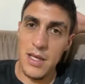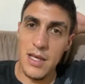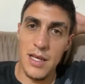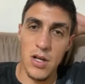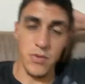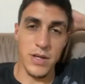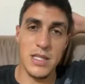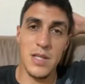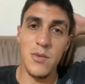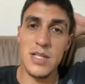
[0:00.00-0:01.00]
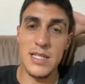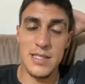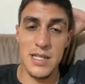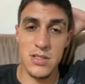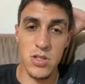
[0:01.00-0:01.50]
el objetivo es la
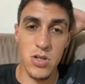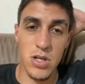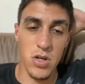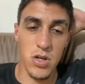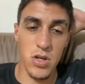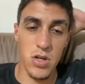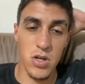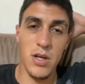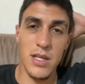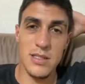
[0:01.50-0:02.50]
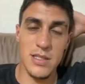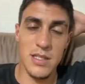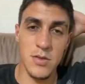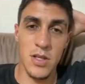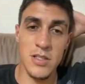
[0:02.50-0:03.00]
selección, el objetivo es,
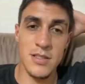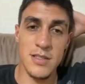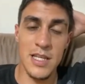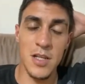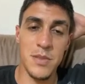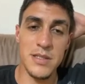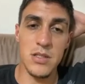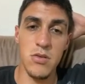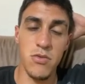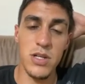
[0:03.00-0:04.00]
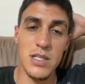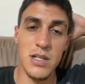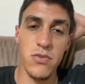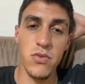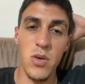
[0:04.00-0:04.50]
es, seguir pisando fuerte en
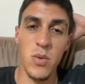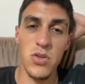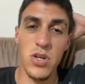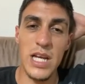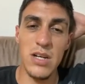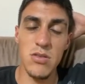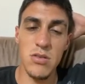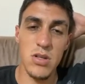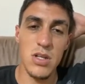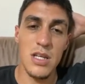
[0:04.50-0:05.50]
el fútbol ecuatoriano